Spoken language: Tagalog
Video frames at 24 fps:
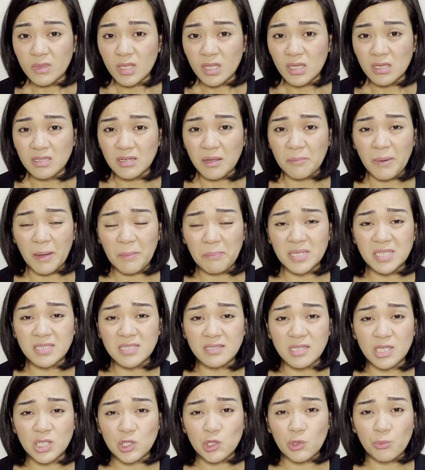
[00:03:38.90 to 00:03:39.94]

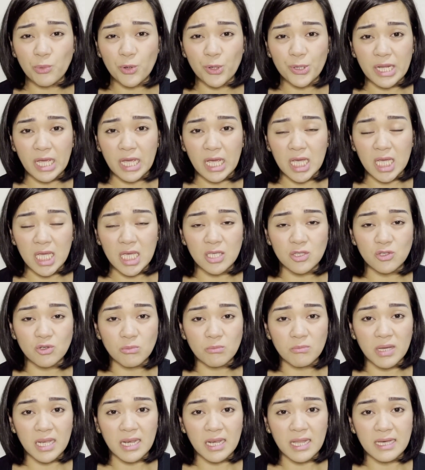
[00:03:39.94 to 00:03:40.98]
Napapansin nyo po ng inyong
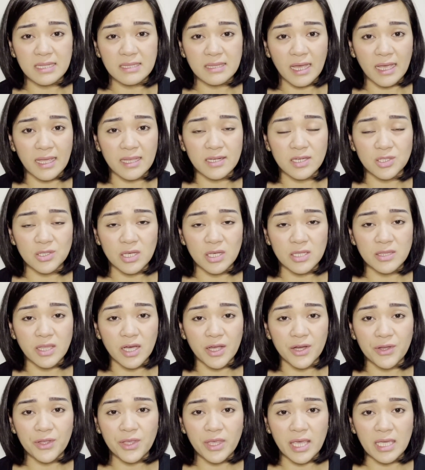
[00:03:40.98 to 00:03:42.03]
balat ay
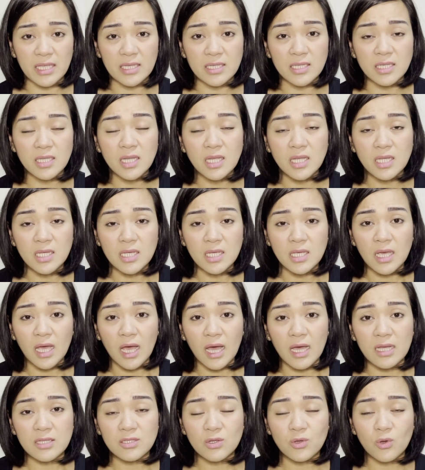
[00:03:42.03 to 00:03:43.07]
nagda-darken
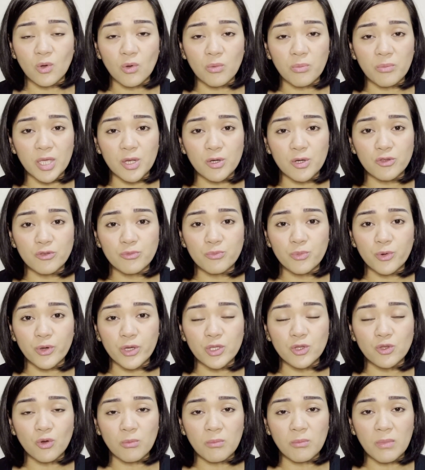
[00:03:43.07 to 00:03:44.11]
at kung meron po
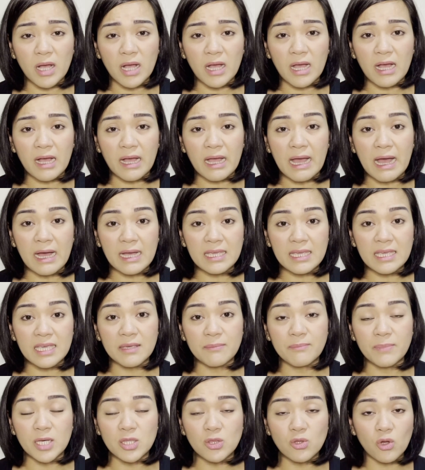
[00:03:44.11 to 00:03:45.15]
itong mga
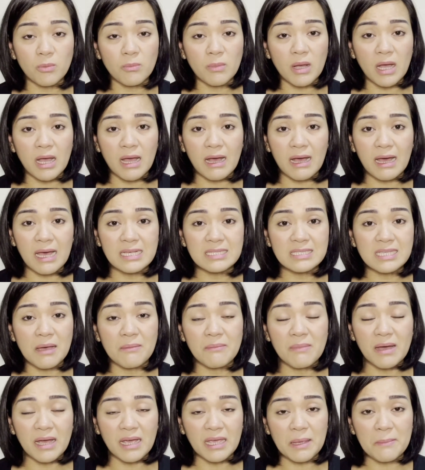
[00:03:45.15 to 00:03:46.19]
kaakibat or mga
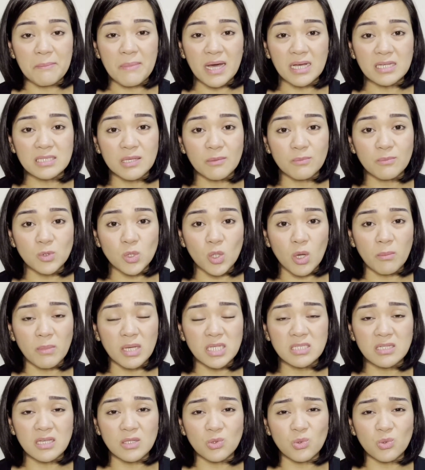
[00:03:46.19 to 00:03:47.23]
kasamang ibang
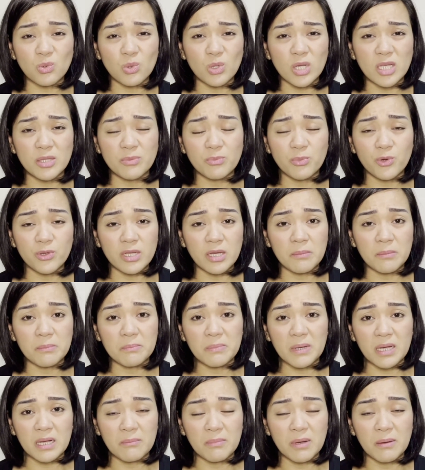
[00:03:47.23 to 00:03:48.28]
simptomas katulad po ng
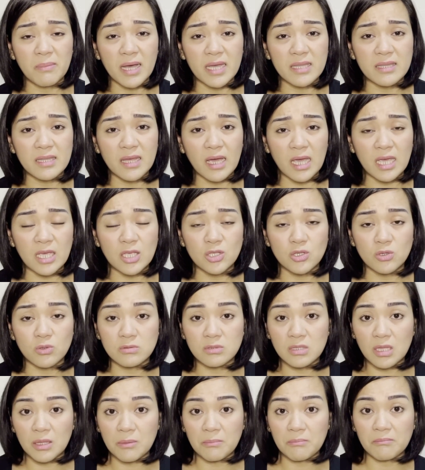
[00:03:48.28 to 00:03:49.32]
pagbaba ng inyong
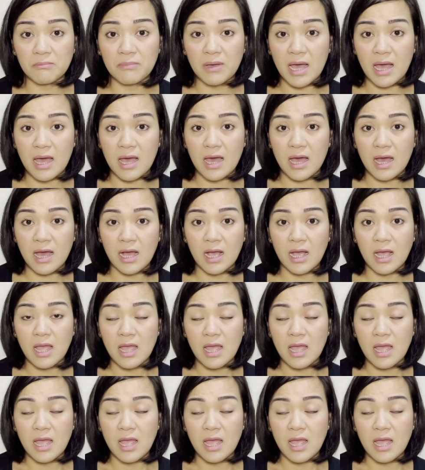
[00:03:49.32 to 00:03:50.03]
timbang,